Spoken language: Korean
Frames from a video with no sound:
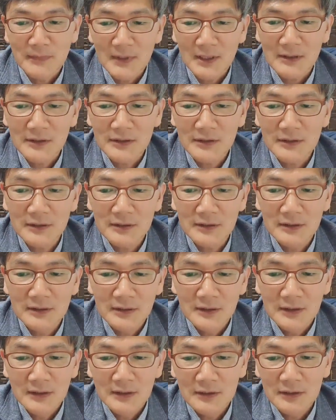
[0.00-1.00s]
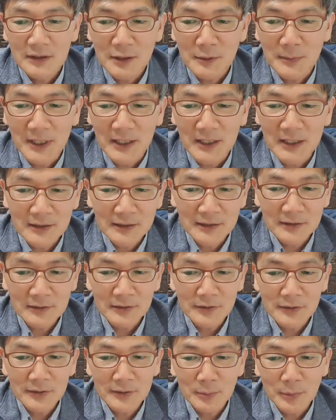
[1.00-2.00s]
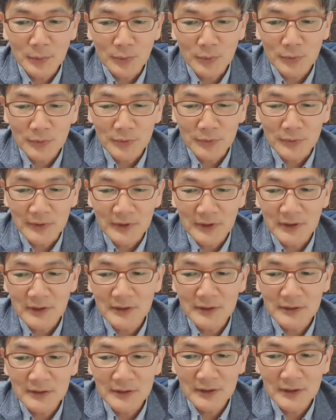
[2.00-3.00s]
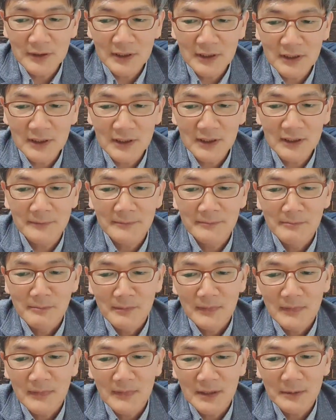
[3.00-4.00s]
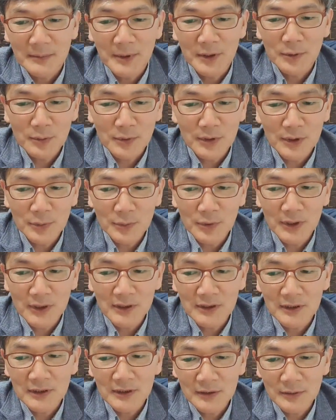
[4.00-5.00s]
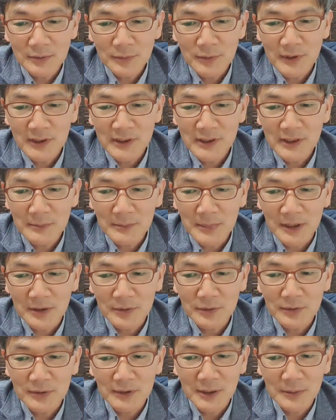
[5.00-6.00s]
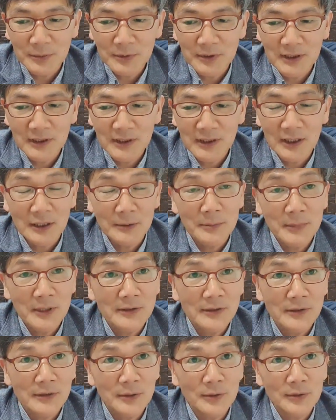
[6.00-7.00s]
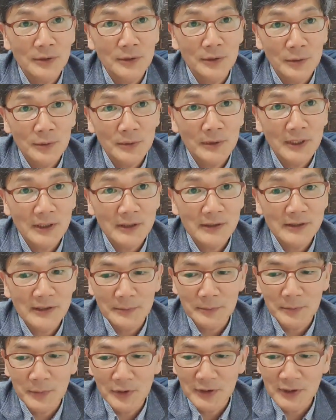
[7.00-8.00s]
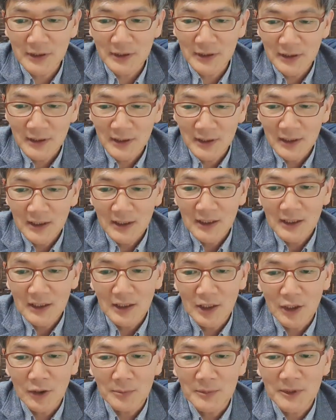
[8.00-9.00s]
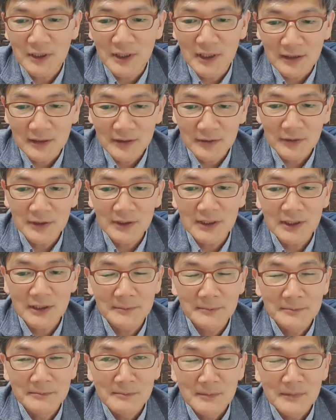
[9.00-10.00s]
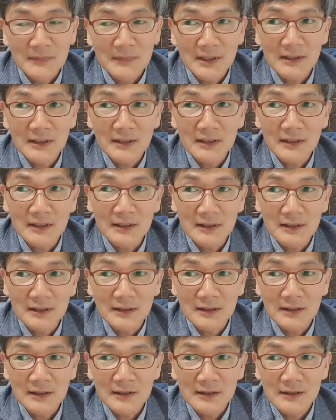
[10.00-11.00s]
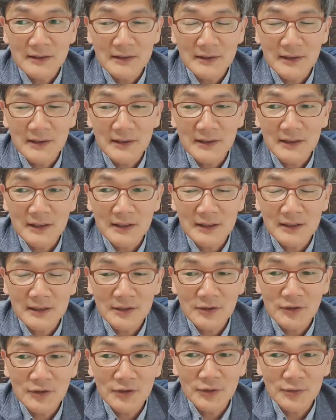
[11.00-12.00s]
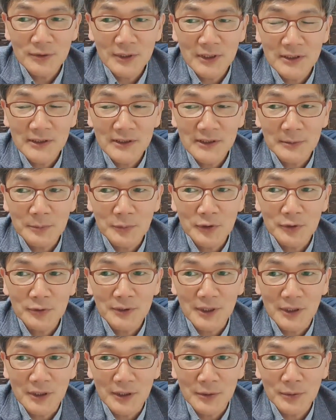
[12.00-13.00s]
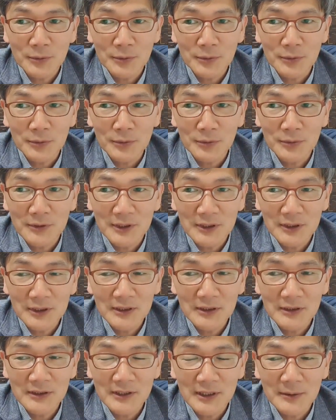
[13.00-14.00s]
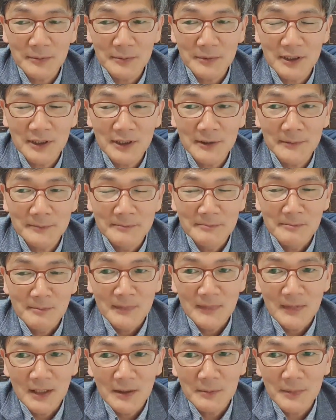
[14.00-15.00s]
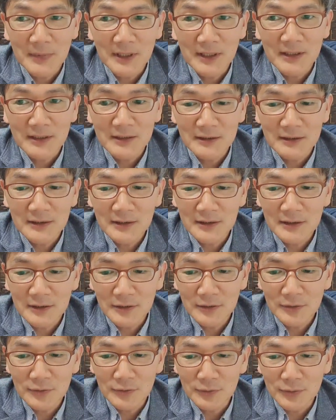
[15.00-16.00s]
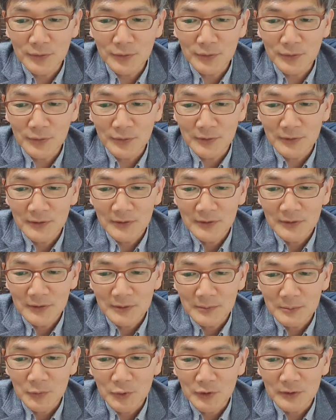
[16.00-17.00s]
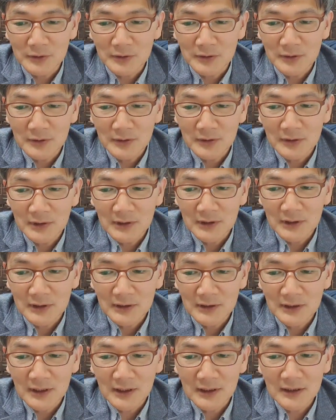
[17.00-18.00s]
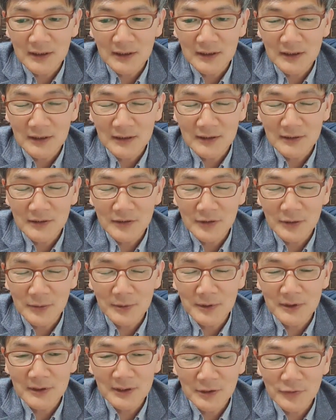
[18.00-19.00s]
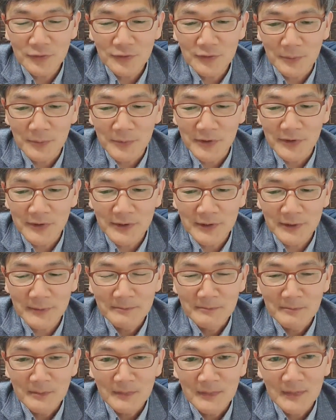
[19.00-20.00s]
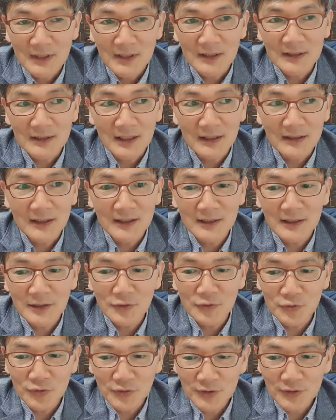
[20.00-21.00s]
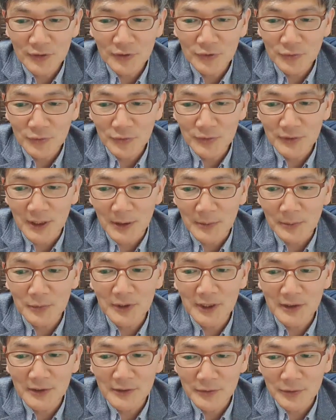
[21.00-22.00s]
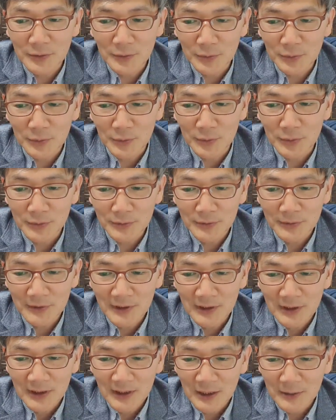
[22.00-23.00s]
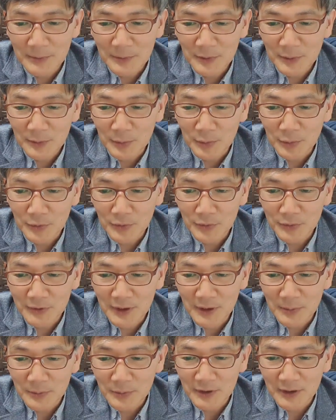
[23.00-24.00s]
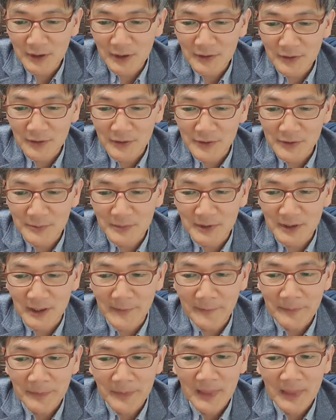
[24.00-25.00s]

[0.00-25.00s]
그래서 이렇게 말하는 것을 보고 그들끼리 이제 베드로와 요한을 회의장 밖으로 내보낸 다음에 서로 의논하는 장면이 나옵니다. 그런데 이제 지장애인을 치유하는 장면도 나왔고 또 이 사람들이 한 말을 두고 뭐 딱히 큰 처벌을 할 수는 없어서 그냥 단단히 주의를 주고 내보내는 정도로 합의를 보고 내보내게 되었습니다.